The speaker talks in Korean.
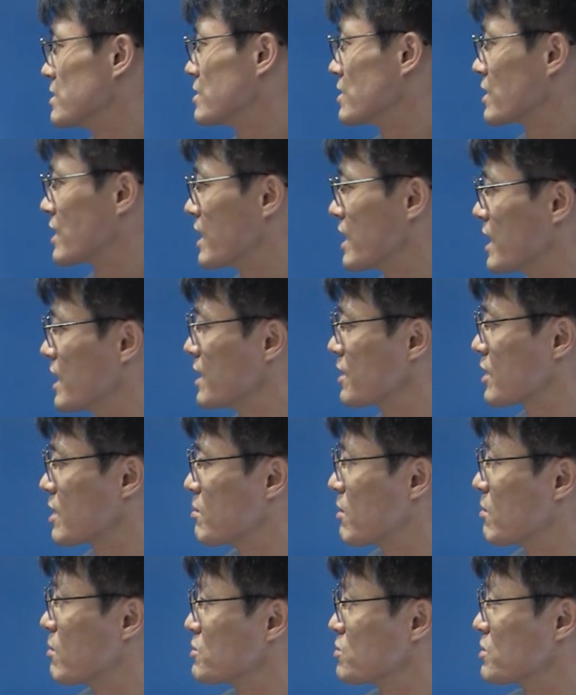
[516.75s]
이게 이렇게
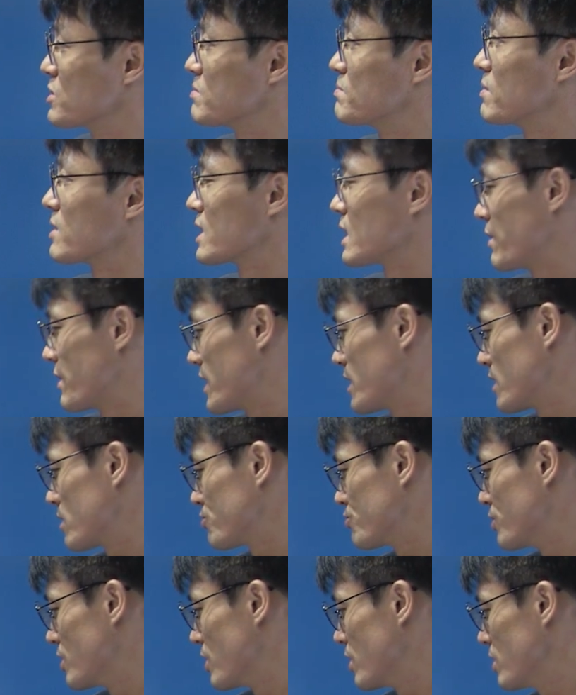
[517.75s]
법원 조치법에 나와
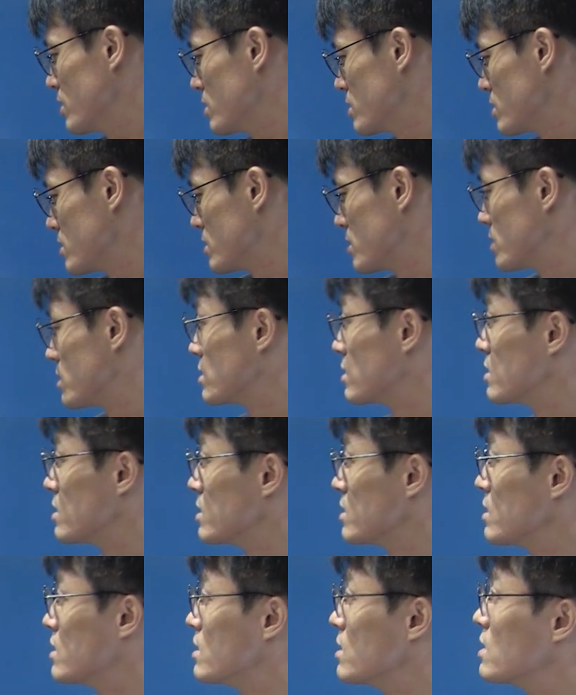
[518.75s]
있고요.
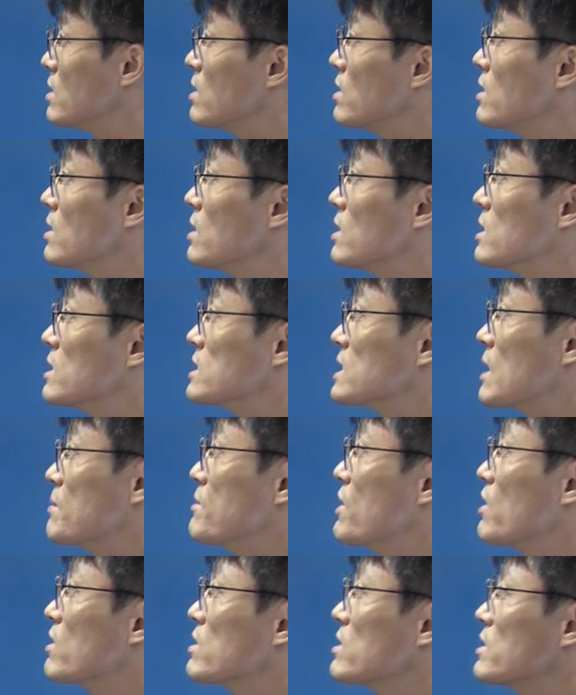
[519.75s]
자,
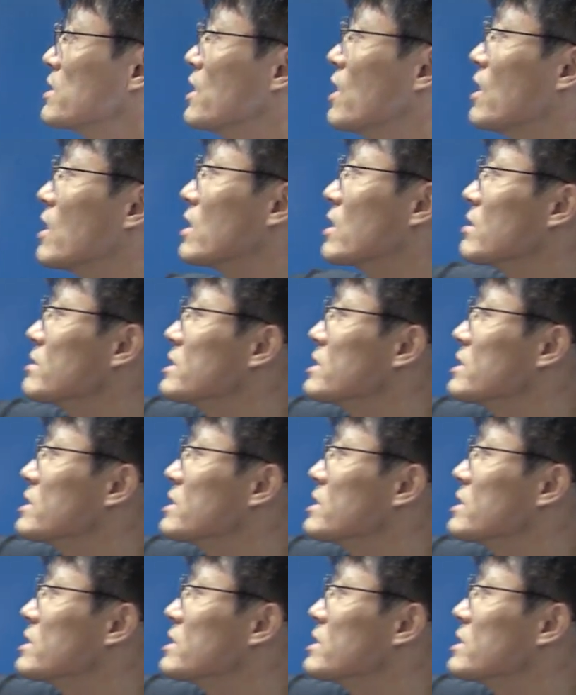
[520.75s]
명령,